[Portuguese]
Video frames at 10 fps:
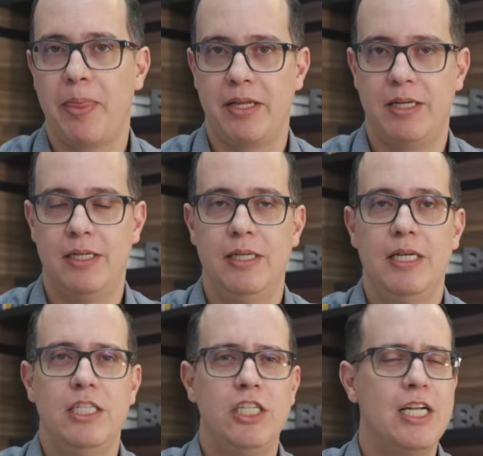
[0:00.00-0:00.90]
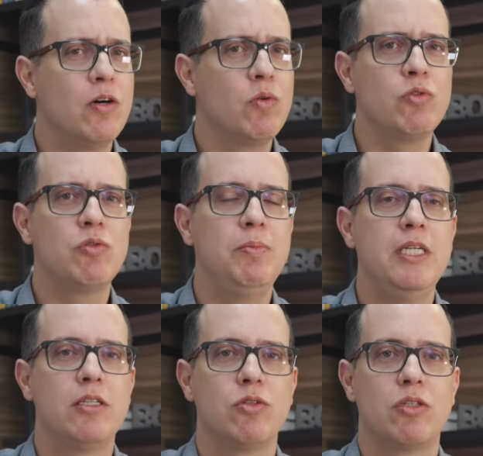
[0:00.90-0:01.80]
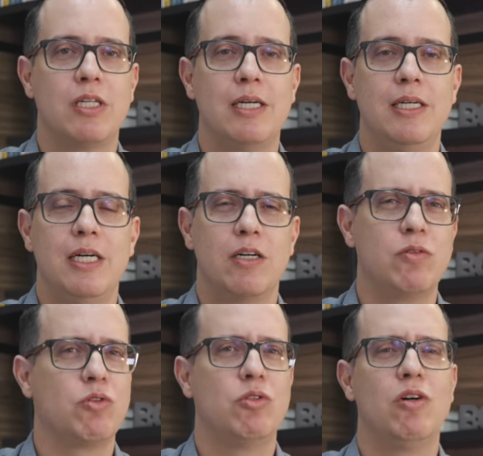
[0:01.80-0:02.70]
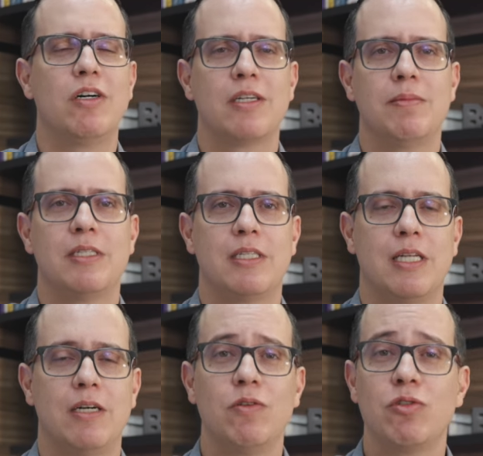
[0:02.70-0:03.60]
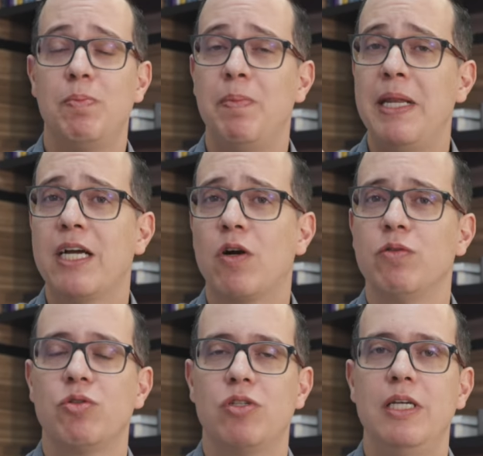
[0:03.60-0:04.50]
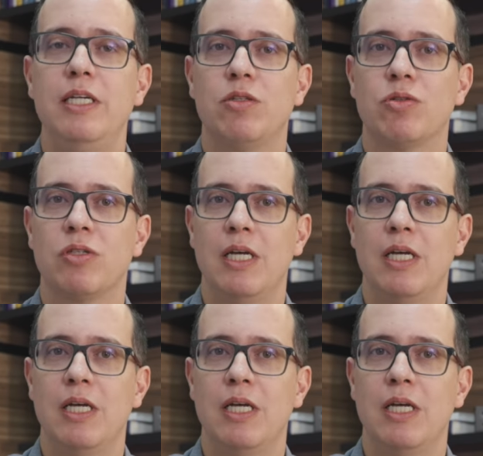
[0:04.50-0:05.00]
Tá? Tirar alguns mitos, tá? alguns dogmas, tá? alguns preconceitos.